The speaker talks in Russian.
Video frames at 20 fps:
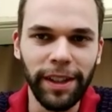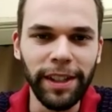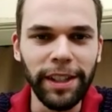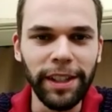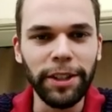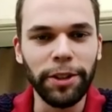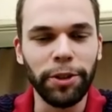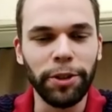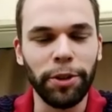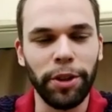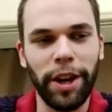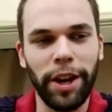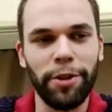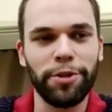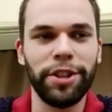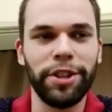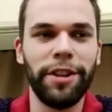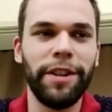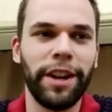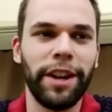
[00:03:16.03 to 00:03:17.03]
Ну, я уже,
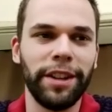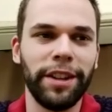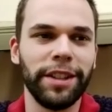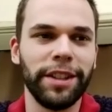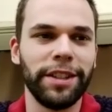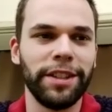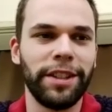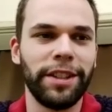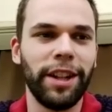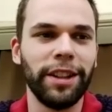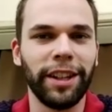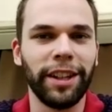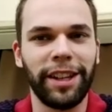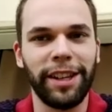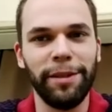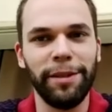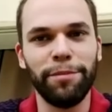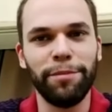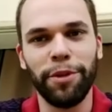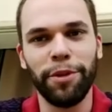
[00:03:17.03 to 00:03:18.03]
наверное, стал таким
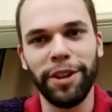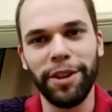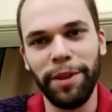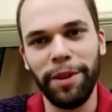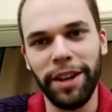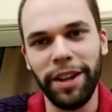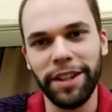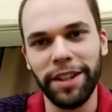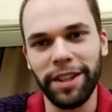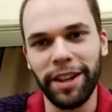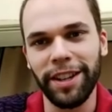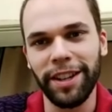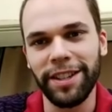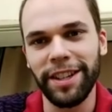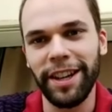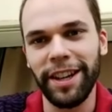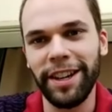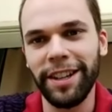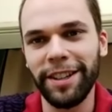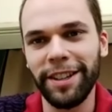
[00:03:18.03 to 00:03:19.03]
более-менее
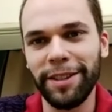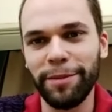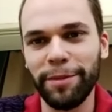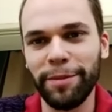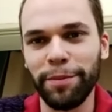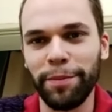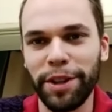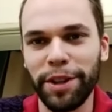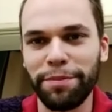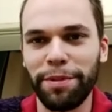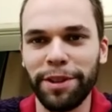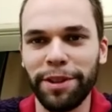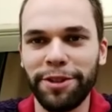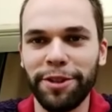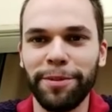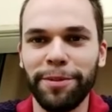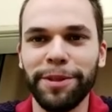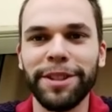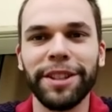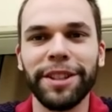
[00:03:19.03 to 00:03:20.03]
израильтянином,
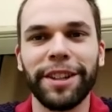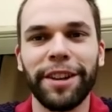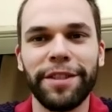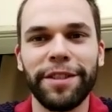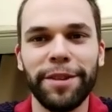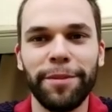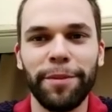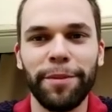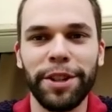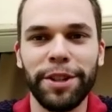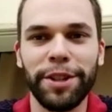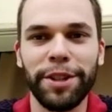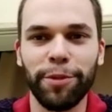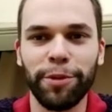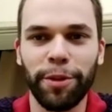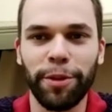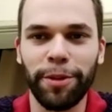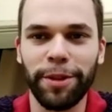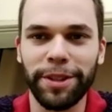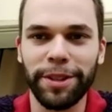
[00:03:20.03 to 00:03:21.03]
приспособился ко всем этим
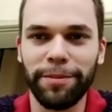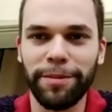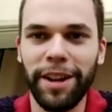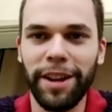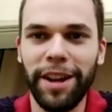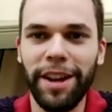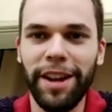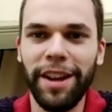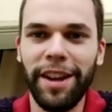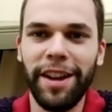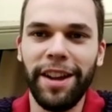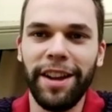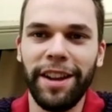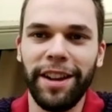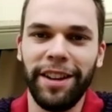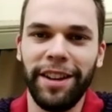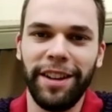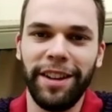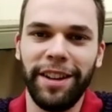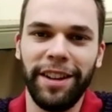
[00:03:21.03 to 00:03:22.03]
угрозам
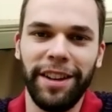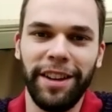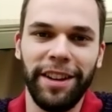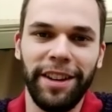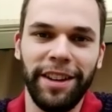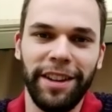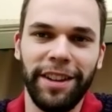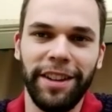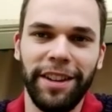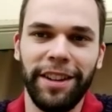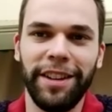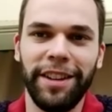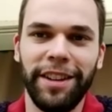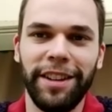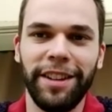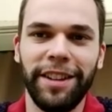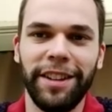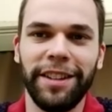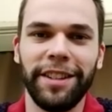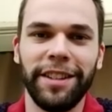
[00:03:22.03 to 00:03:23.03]
и,
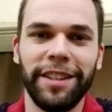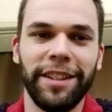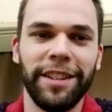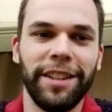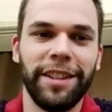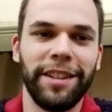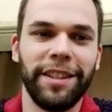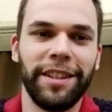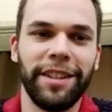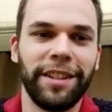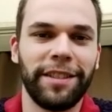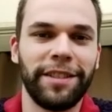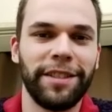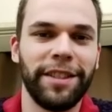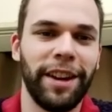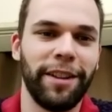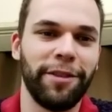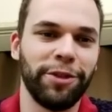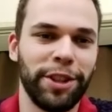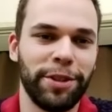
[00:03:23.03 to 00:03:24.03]
да,
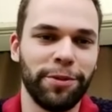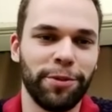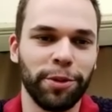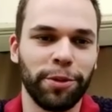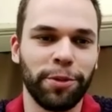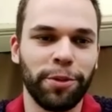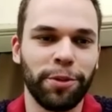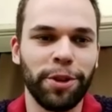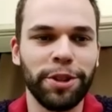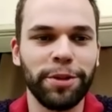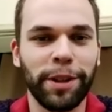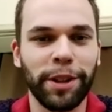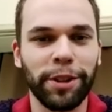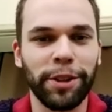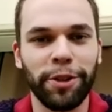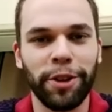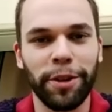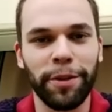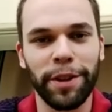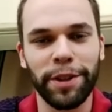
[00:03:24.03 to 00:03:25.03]
вот этим вот угрозам, которые,
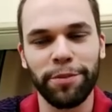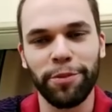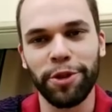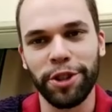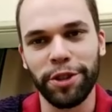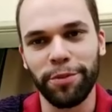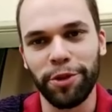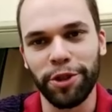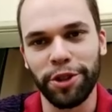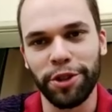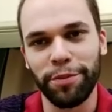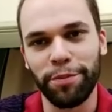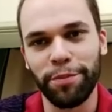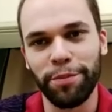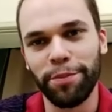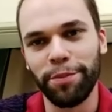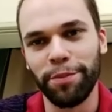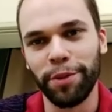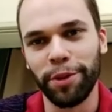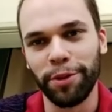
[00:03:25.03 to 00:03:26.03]
возможно, можно
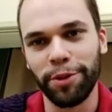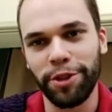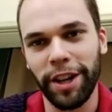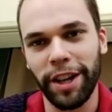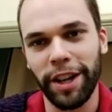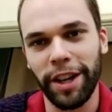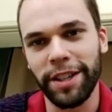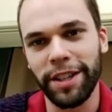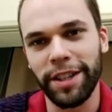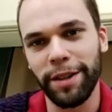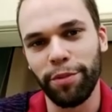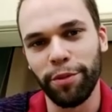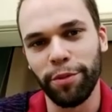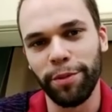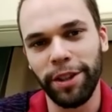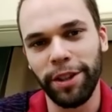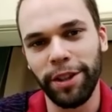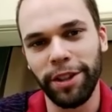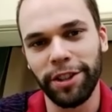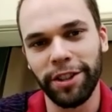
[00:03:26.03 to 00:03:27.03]
получать и
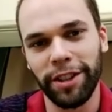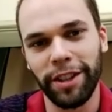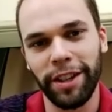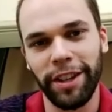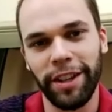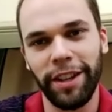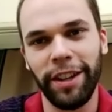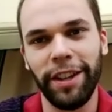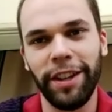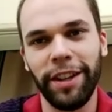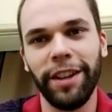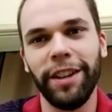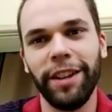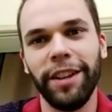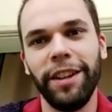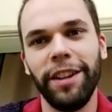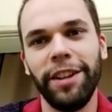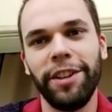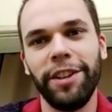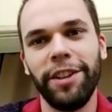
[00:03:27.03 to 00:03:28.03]
публично, и
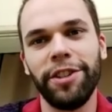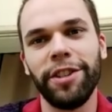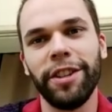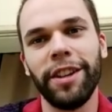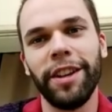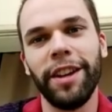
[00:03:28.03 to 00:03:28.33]
лично